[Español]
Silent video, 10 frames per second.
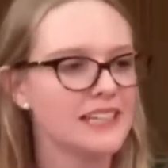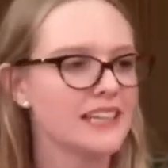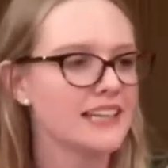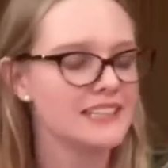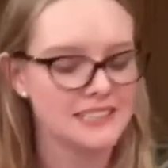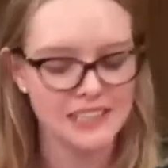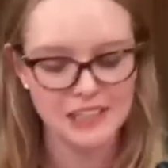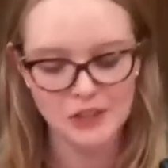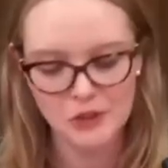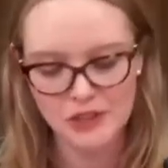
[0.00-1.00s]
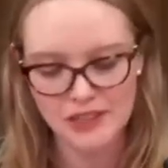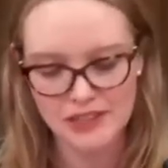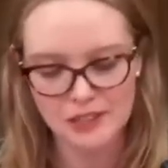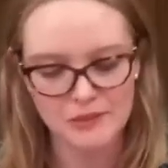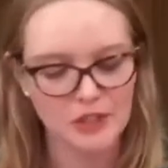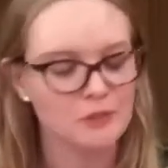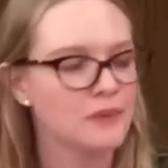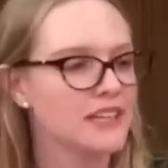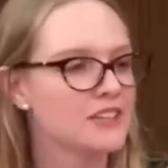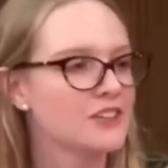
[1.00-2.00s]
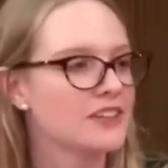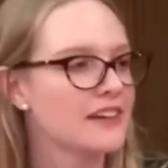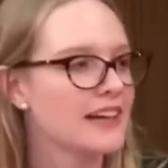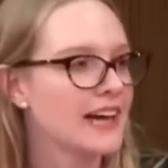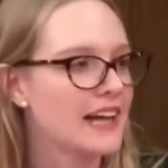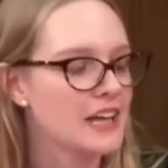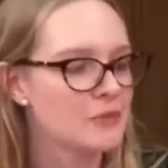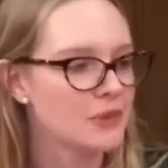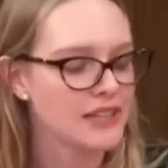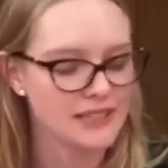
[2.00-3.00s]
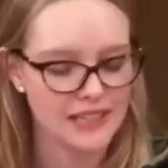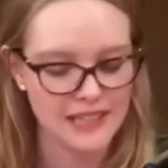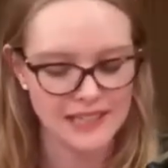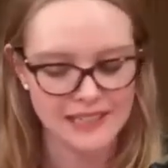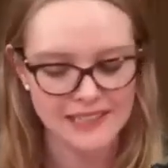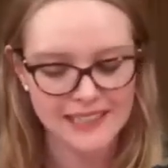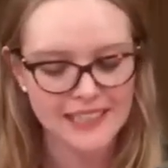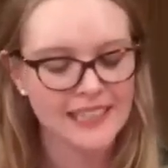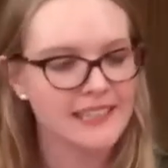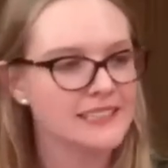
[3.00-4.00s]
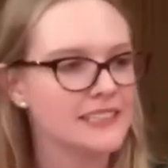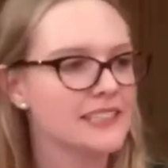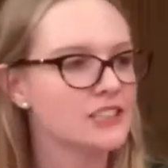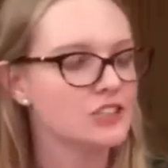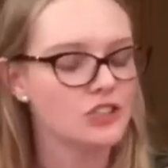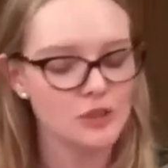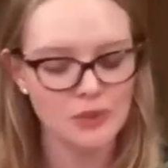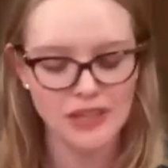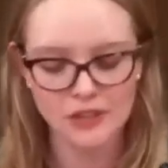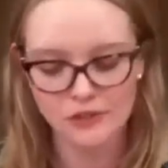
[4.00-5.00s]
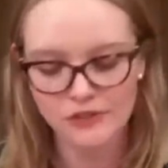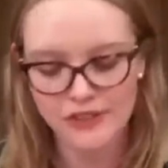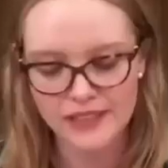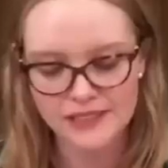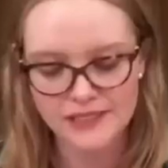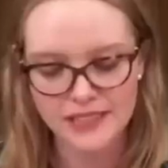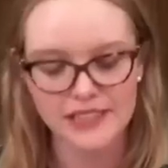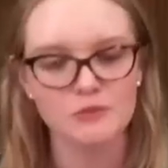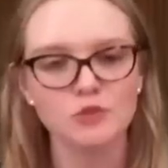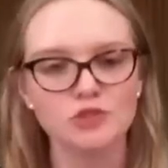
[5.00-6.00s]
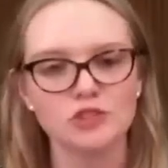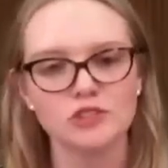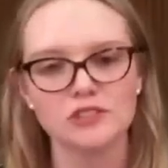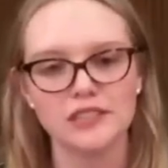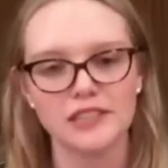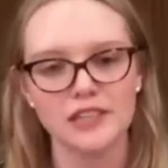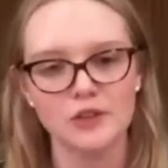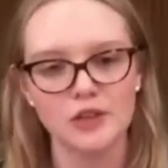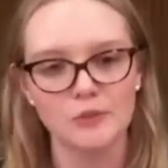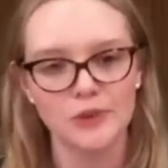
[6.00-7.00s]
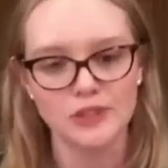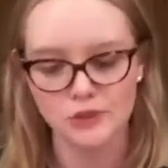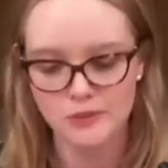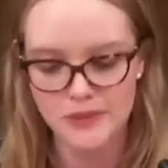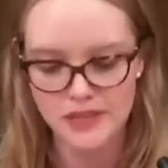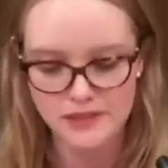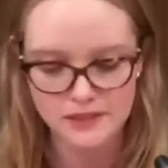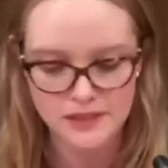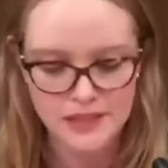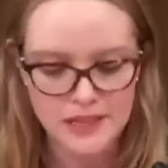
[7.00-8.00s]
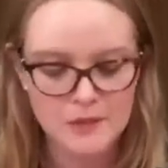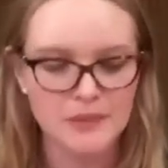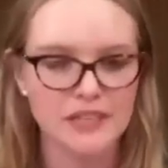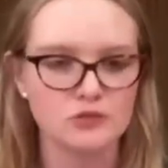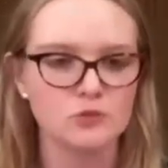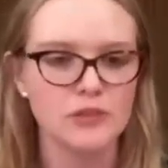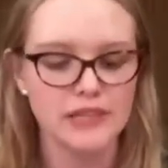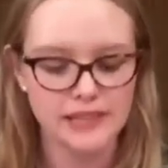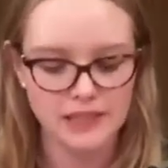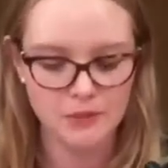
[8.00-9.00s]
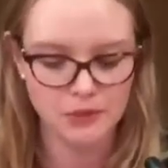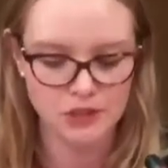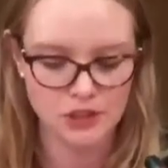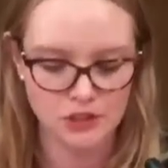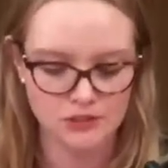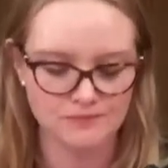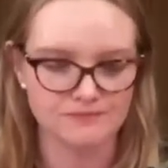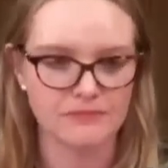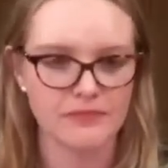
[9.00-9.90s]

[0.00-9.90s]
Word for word: Agradeciendo a mis compañeros de bancada por esta designación y por la confianza que muchos consejeros han puesto en mí para asumir esta posición.